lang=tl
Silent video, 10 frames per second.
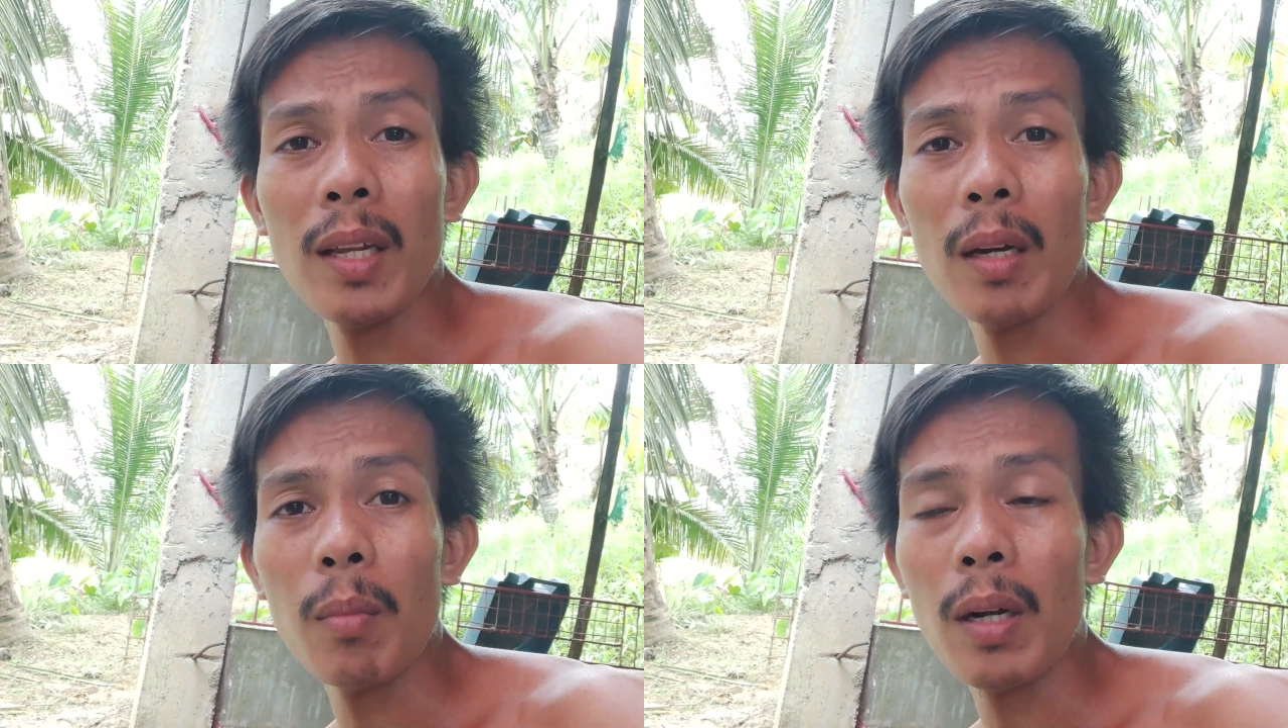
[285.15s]

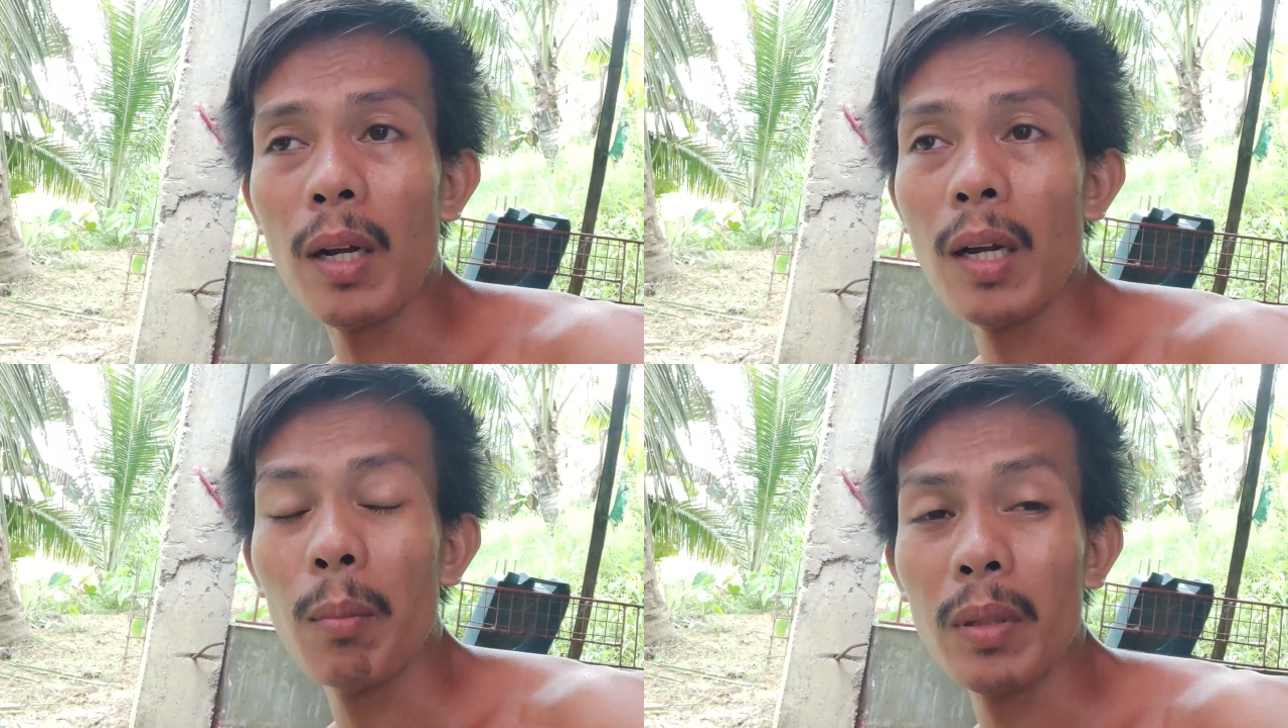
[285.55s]
na lang
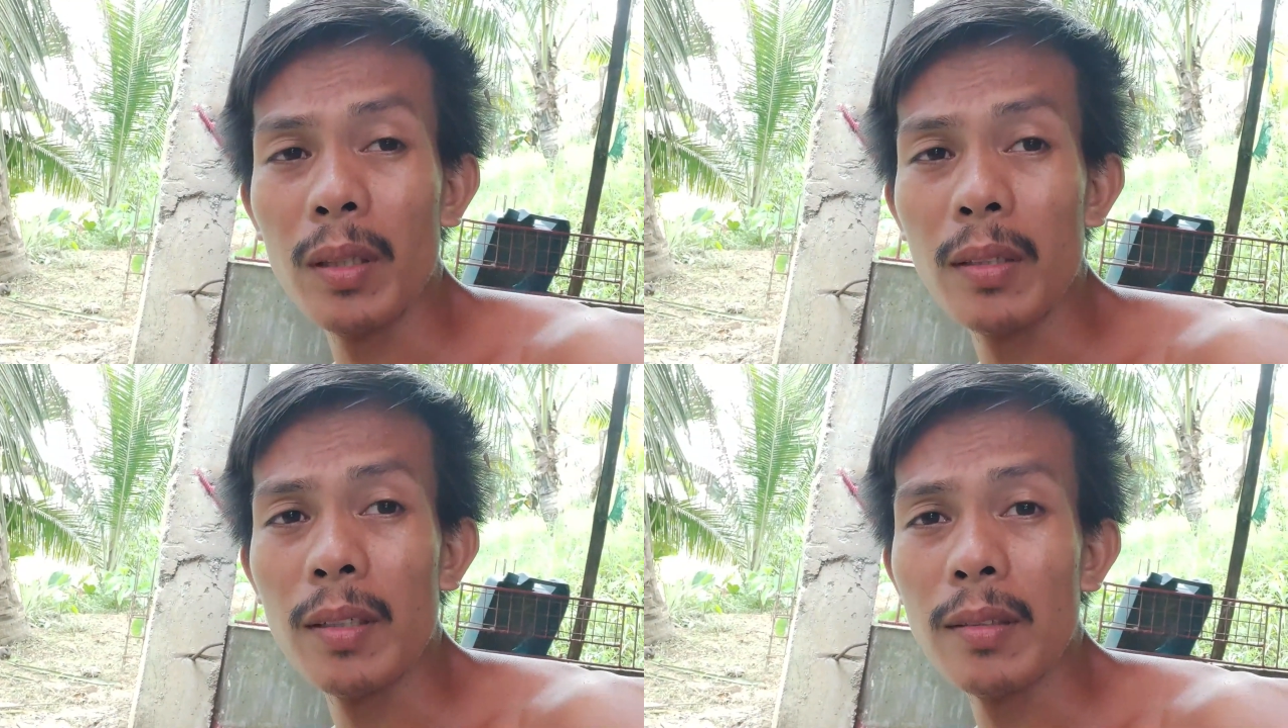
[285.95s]

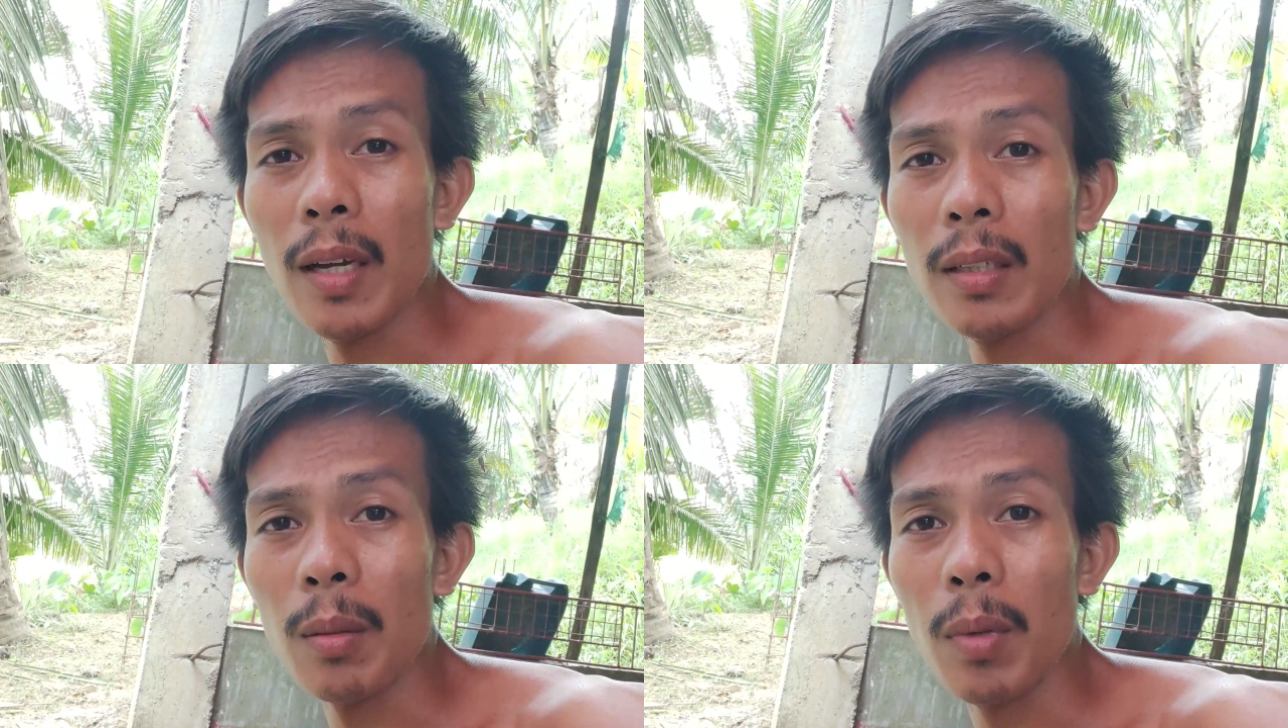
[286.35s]
magagamit na siya
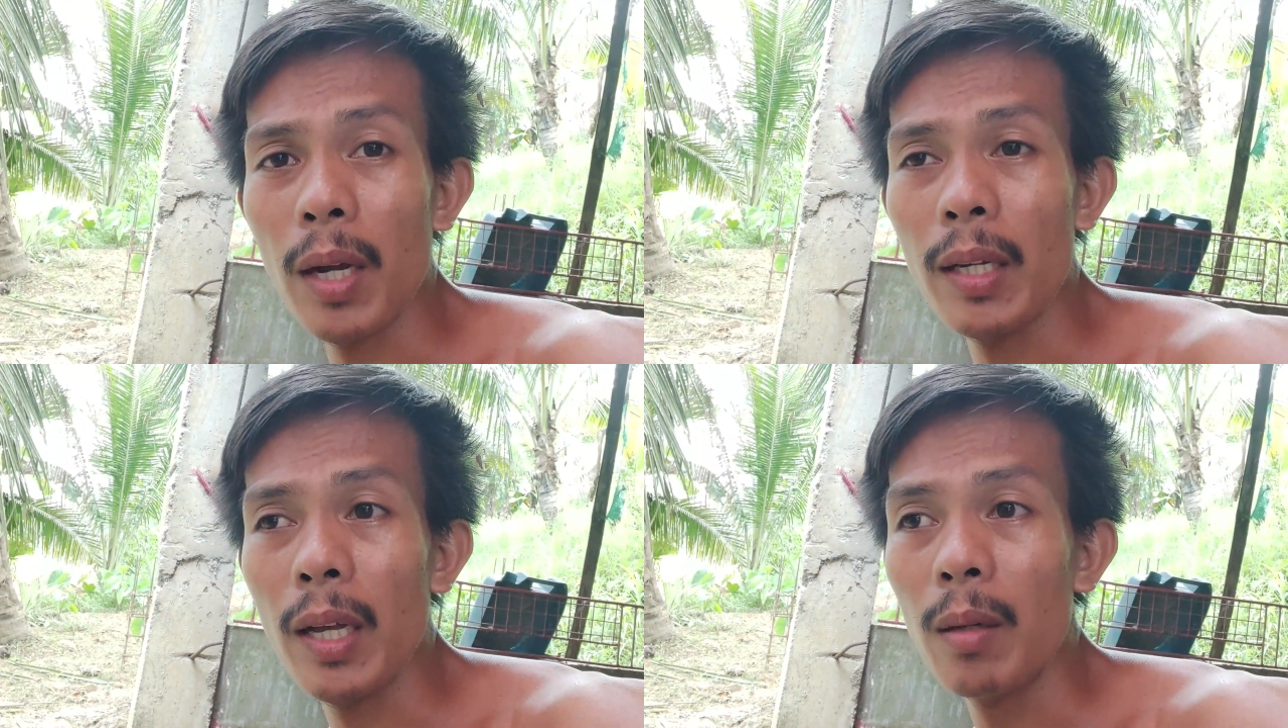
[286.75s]
sa ating
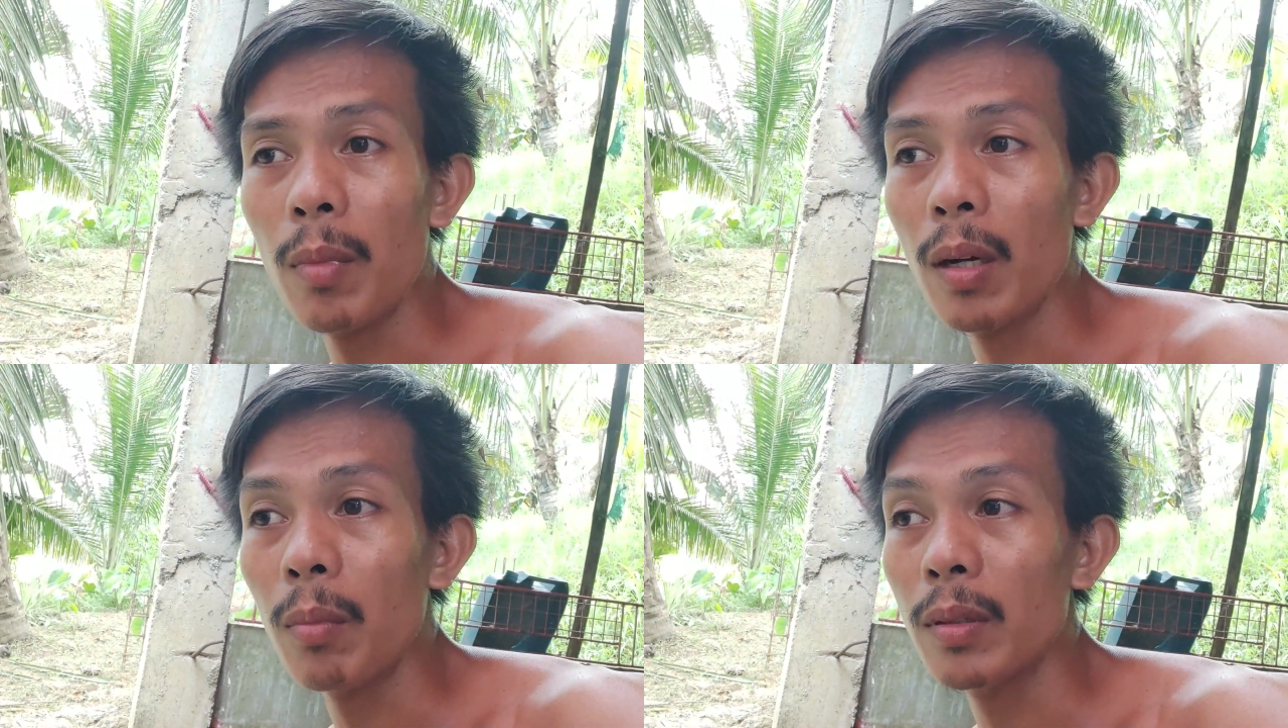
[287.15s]
mga inahin
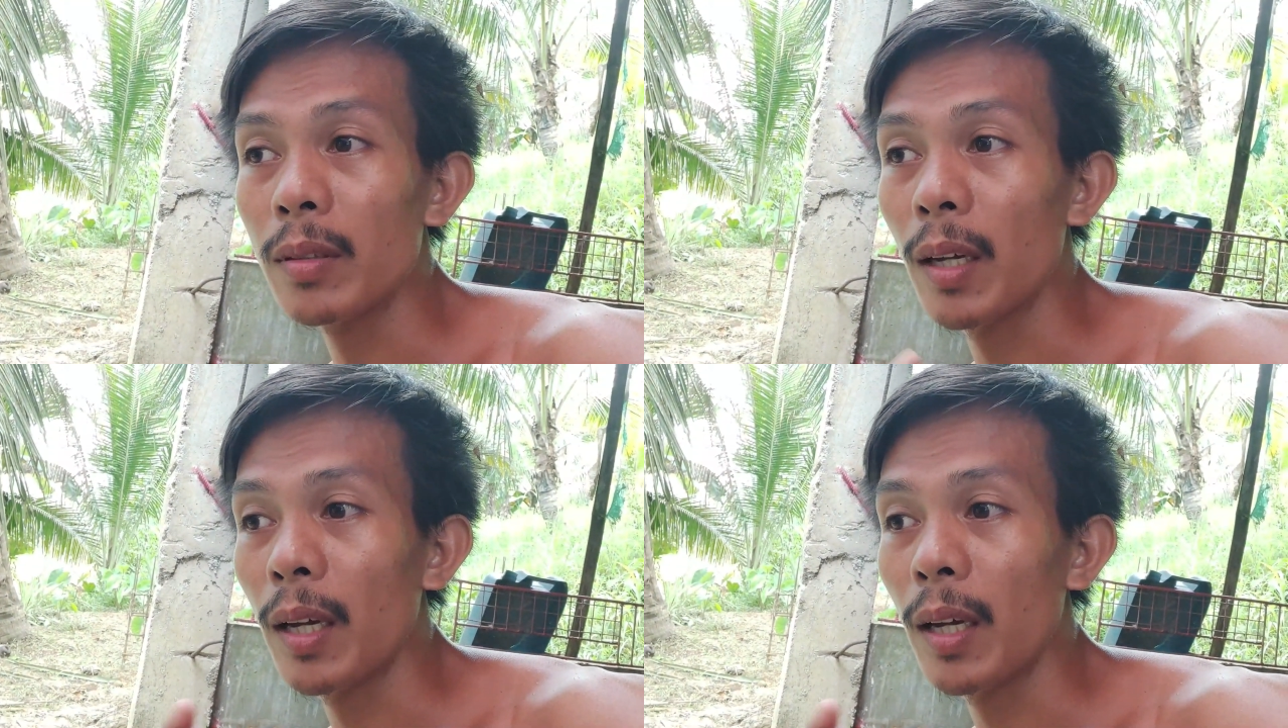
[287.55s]
mga boss.